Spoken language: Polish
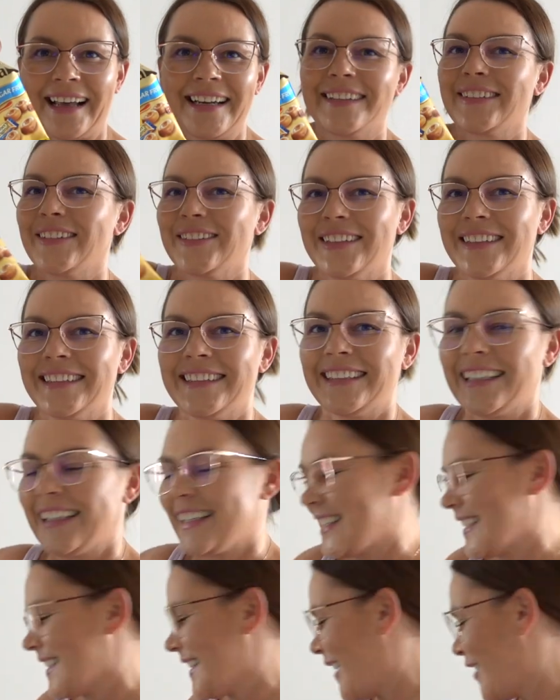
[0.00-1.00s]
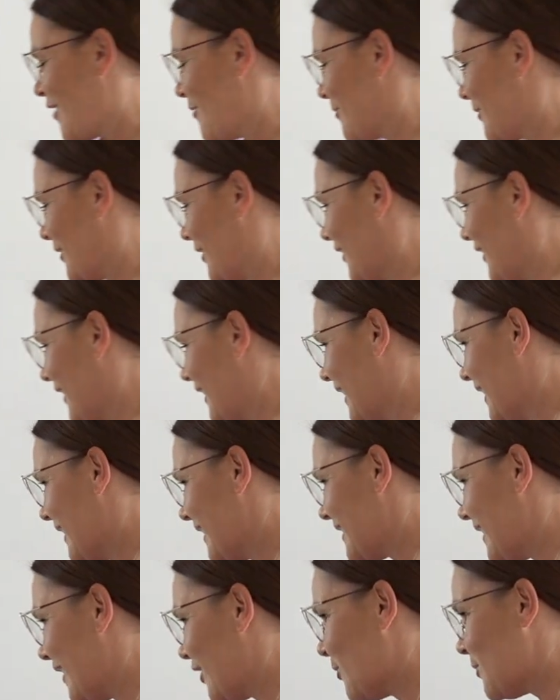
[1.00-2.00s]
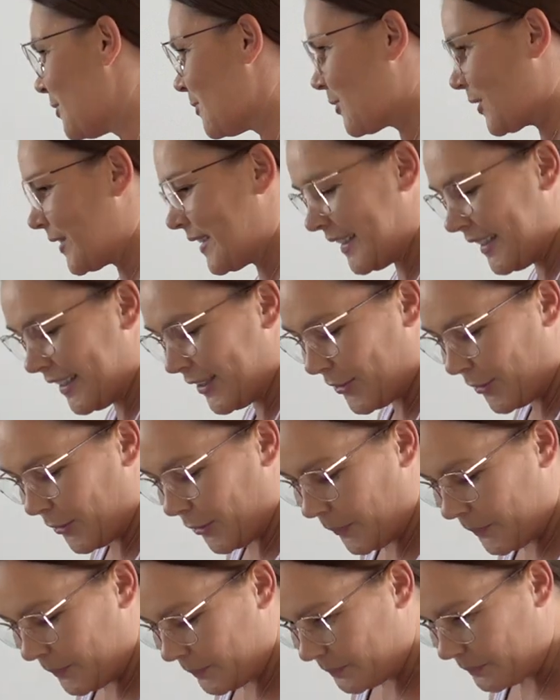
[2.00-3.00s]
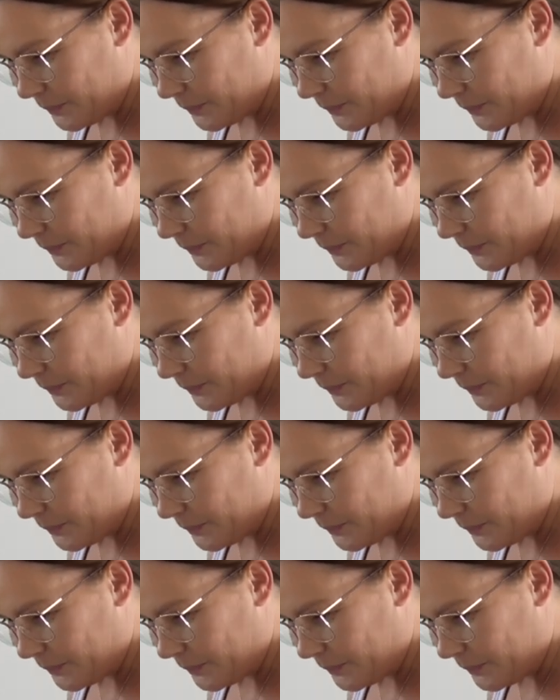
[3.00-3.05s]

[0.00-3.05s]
ale to nie dzisiejszy zakup, to zakup sprzed kilku,